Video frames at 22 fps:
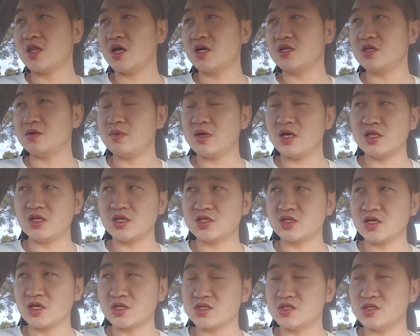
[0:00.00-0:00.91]
它这边的
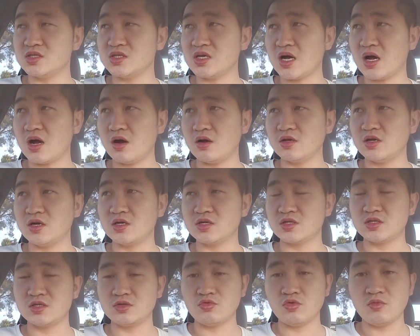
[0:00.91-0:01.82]
上市价好像
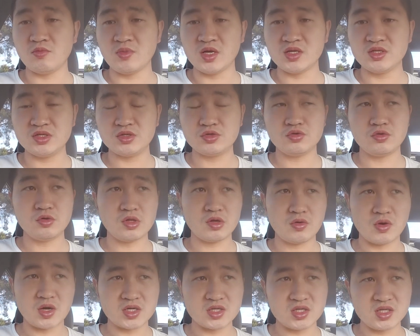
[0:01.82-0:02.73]
是，我没记错的
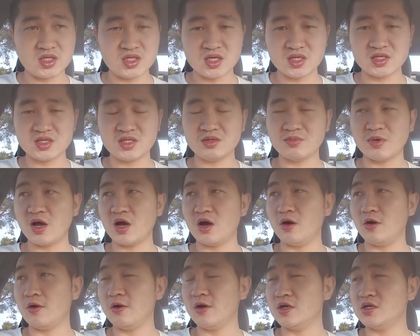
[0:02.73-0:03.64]
话，是一千四百
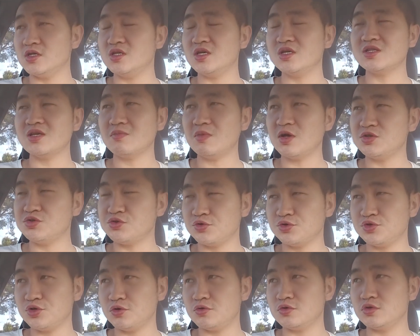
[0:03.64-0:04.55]
澳，一千三百九
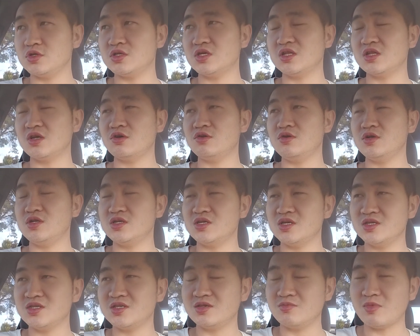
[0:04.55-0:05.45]
十九，就相当于一
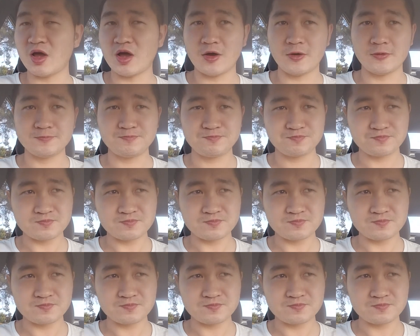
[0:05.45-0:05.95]
千四百澳，